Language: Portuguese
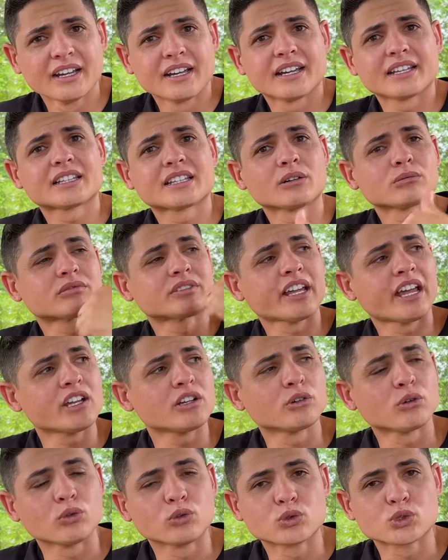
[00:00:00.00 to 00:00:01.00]
Então tem
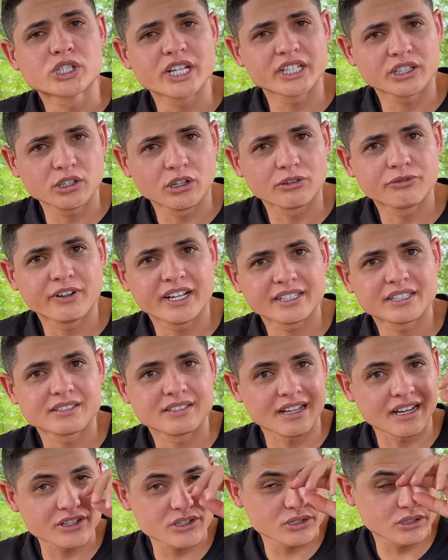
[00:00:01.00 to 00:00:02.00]
o GT Ofertas
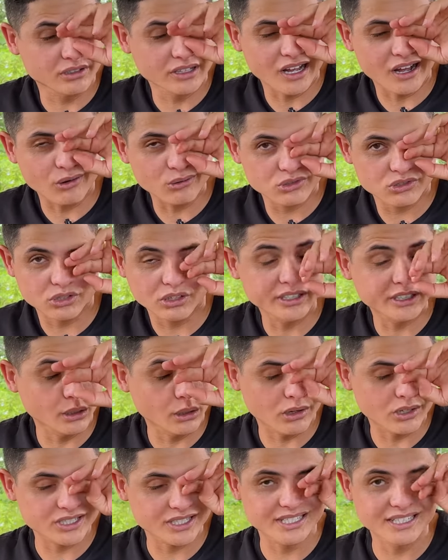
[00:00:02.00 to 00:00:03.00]
Nacional, só de
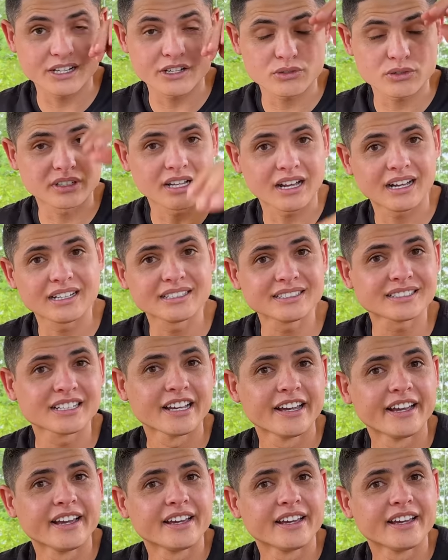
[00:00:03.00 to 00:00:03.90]
lojas nacionais,